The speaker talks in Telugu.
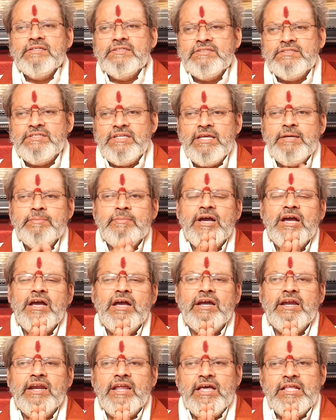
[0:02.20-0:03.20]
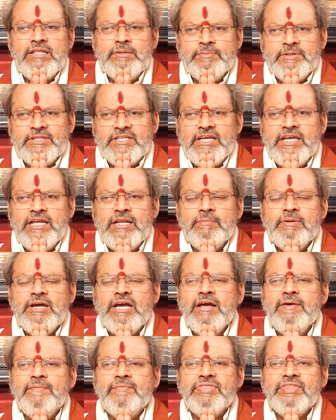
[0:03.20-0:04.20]
శ్రీ మహాగణాధిపతయ నమ
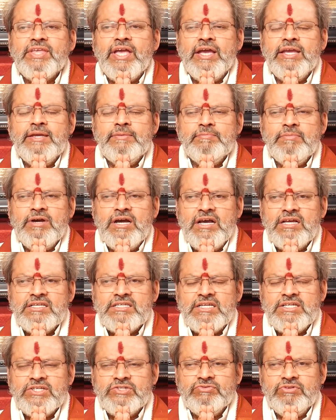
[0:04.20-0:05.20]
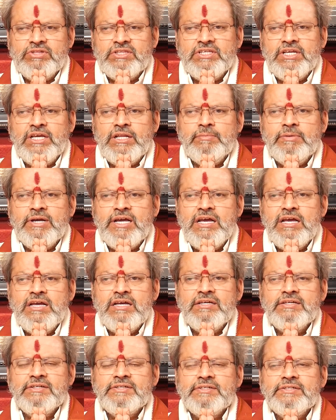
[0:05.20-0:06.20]
ఐం మహాసరస్వత్యే నమ
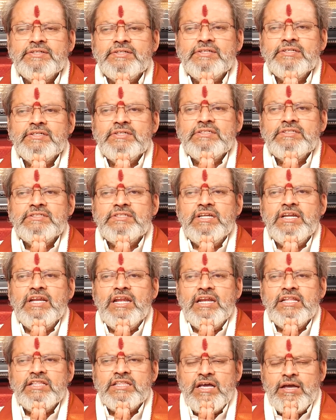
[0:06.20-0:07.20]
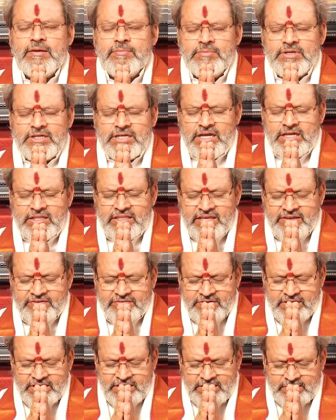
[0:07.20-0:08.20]
శ్రీ
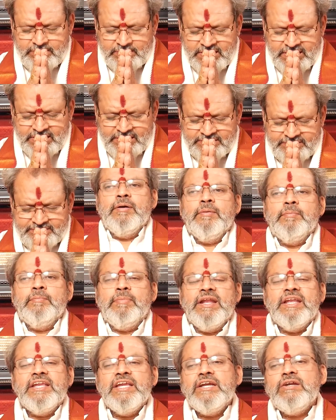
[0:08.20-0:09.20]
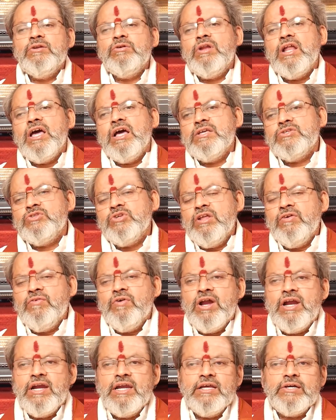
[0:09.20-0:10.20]
లలితాంబికాదేవి నమ పన్నెండు రాసుల
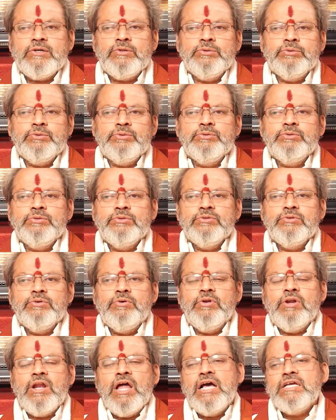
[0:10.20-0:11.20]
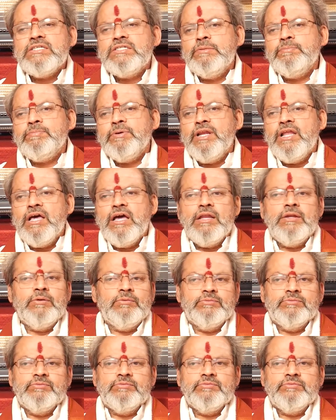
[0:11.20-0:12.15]
వాళ్లకు రాశి ఫలాలు